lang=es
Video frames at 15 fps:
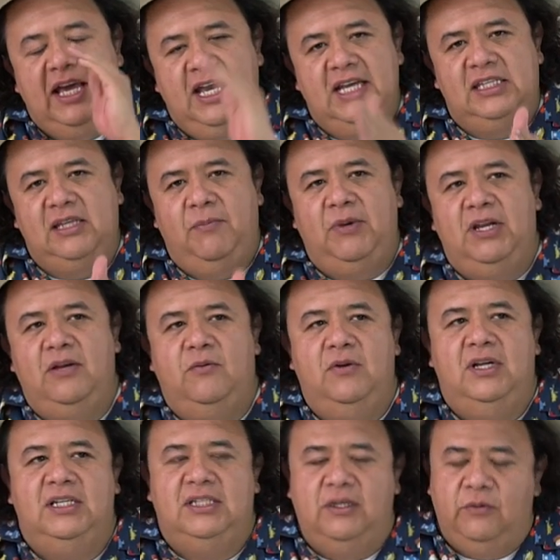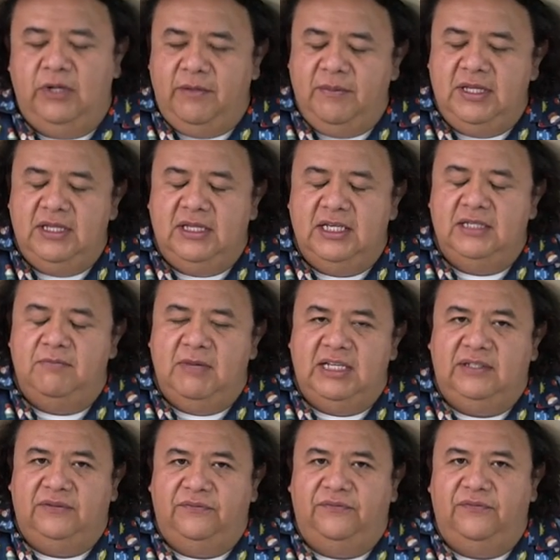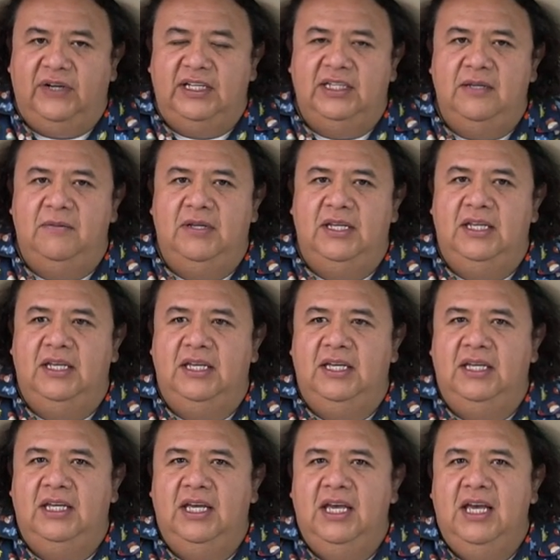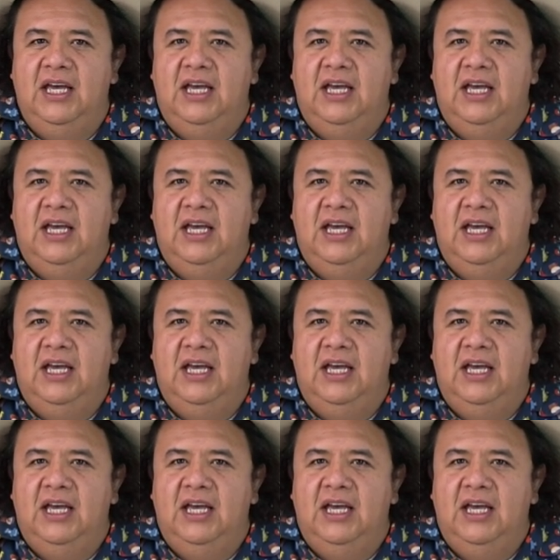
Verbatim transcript: Esta película seguramente es más factible de,